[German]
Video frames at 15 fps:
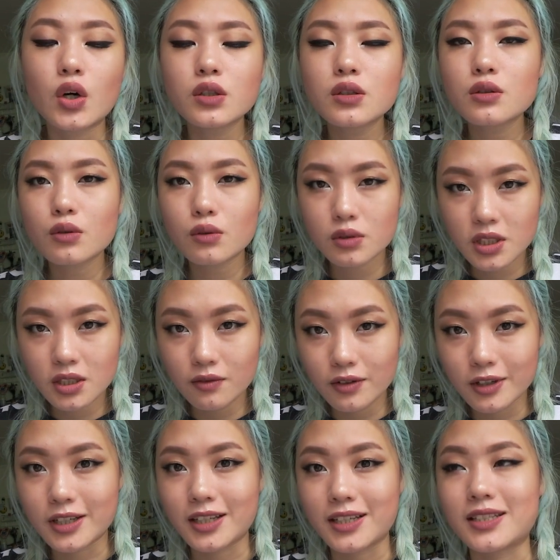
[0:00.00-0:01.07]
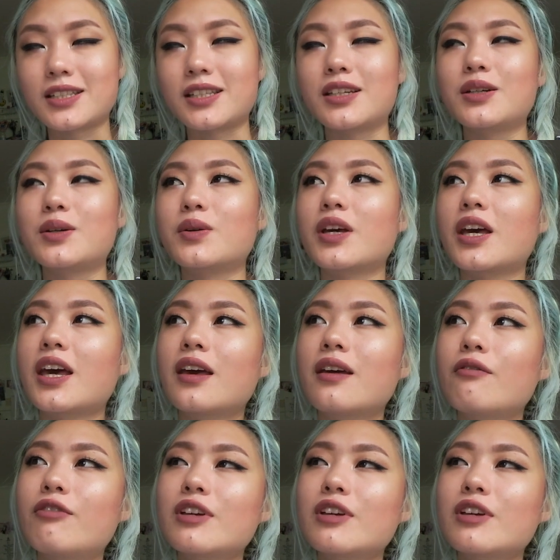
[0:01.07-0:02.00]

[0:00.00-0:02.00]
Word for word: Konstruktive Kritik, okay?